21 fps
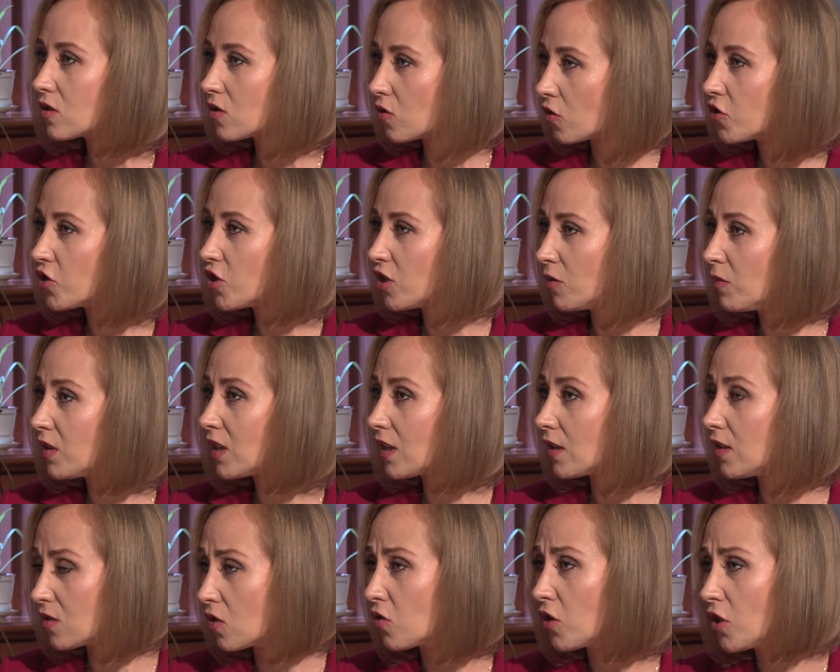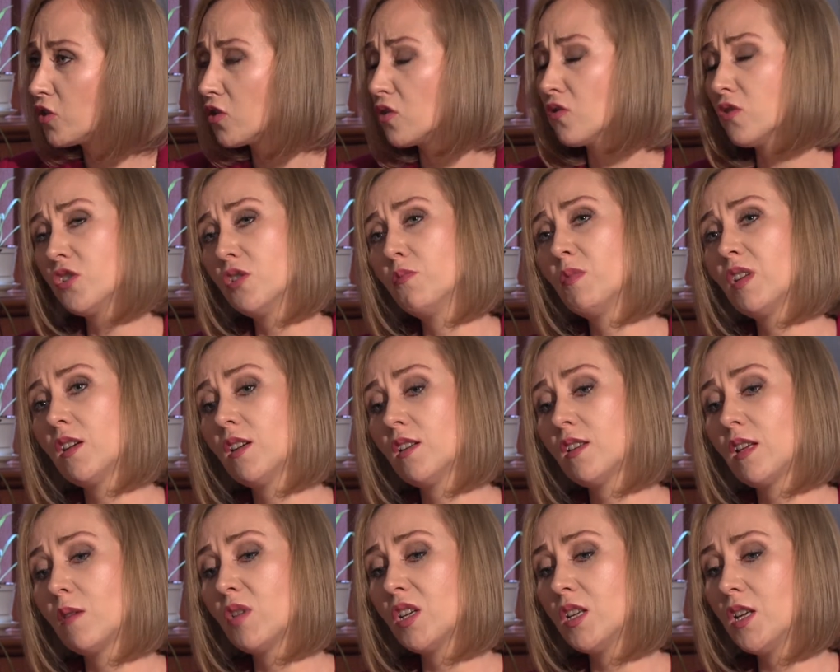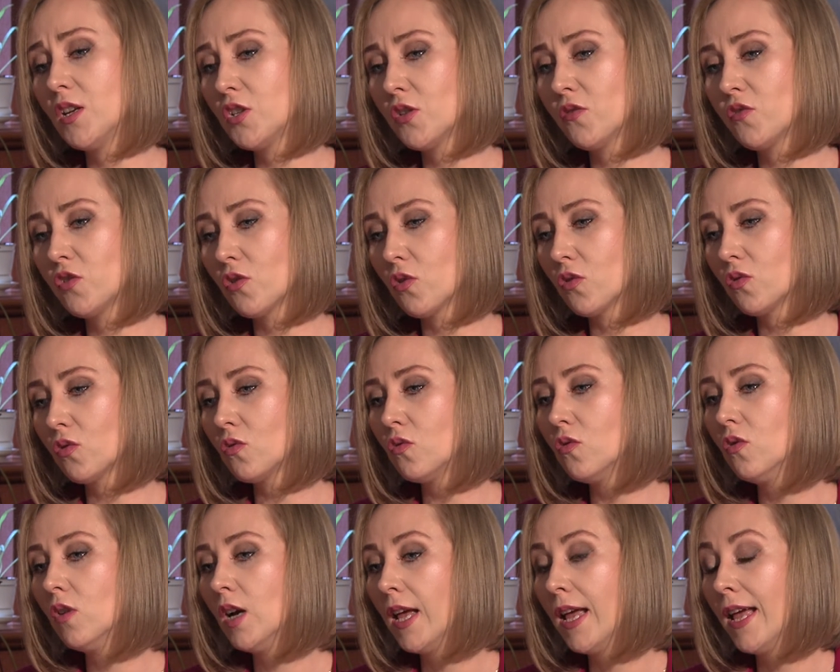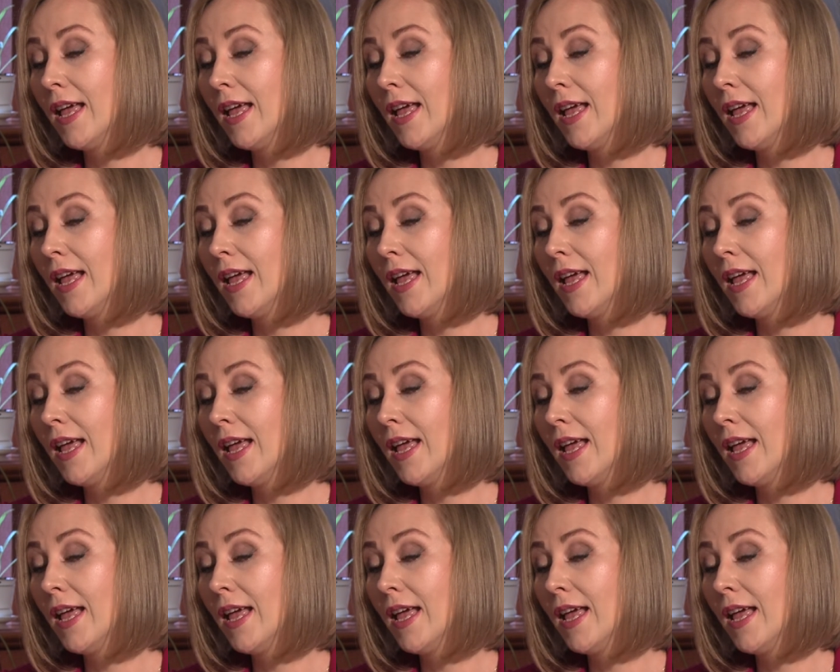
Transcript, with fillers: coś im, coś, coś im tam gniecie w środku,